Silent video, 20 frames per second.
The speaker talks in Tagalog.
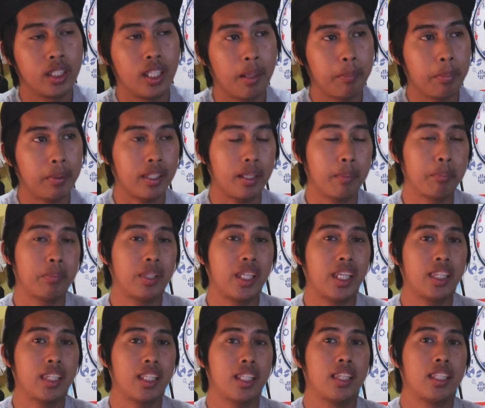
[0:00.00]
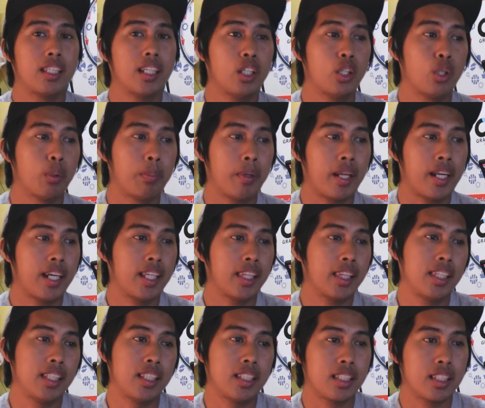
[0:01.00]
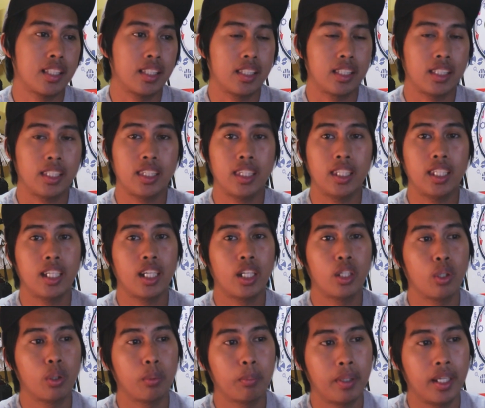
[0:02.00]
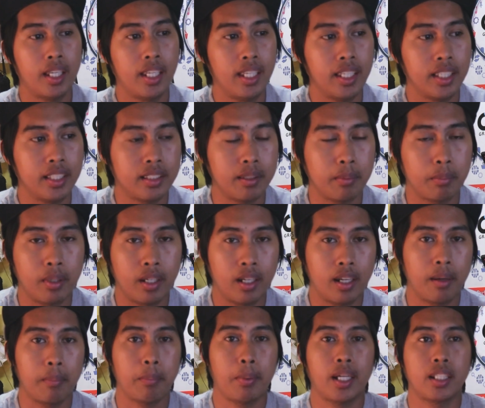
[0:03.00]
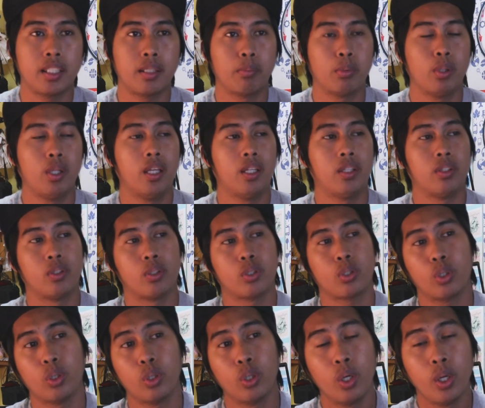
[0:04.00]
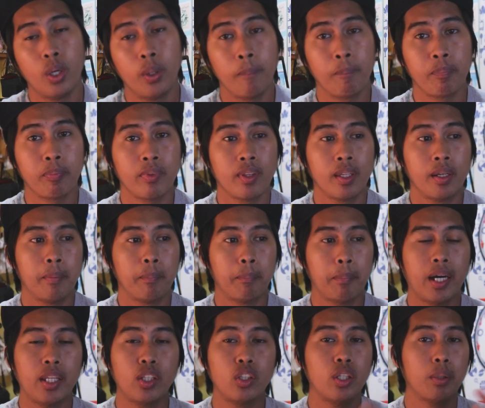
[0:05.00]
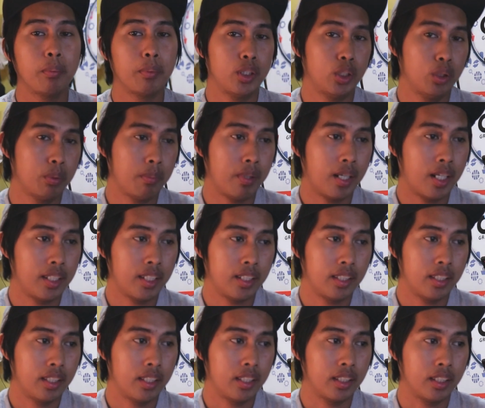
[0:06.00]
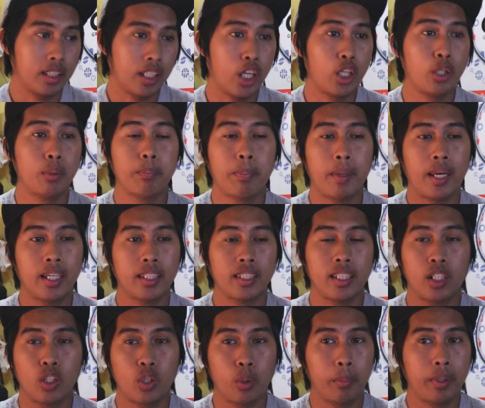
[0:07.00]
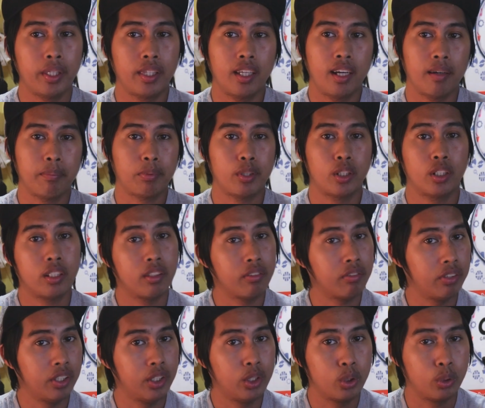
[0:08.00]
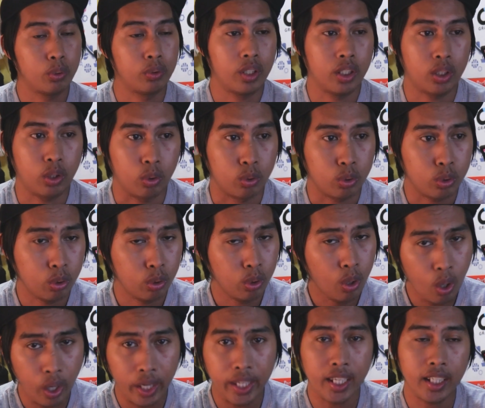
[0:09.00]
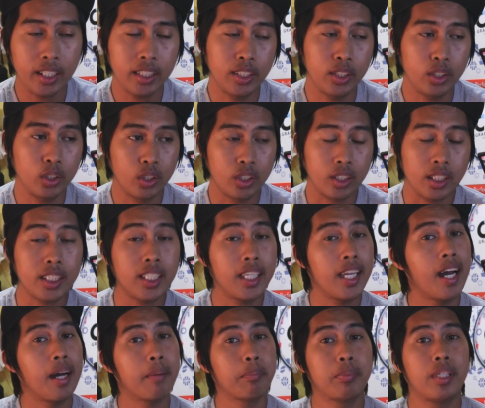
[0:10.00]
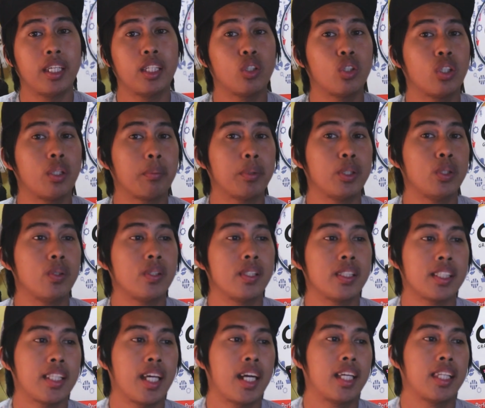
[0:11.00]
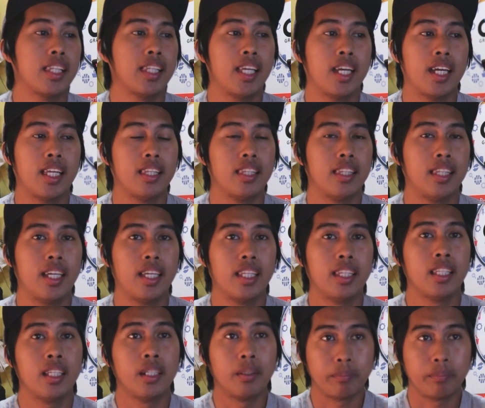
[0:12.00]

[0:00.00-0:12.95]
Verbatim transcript: dapat updated kayo para at least hindi kayo malilate sa mga possible ano. So, paano naman yung mga ngayon pa lang nag-comment after ng video na to? So, okay lang din yun kasi i-update ko naman yung listahan na yan. Then,